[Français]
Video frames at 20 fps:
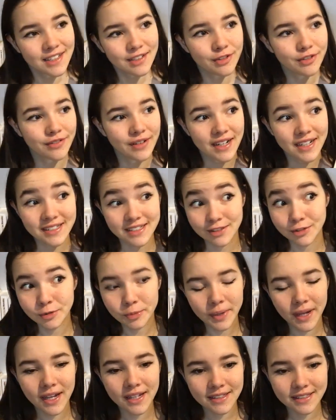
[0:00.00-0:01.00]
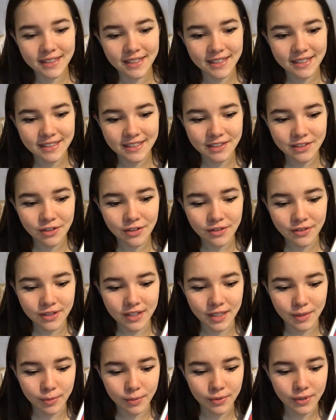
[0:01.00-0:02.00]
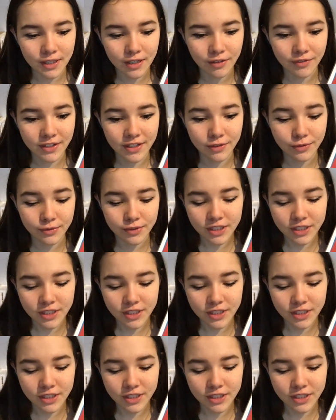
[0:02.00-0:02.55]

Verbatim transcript: Donc voilà, c'est super intéressant. Et puis en fait,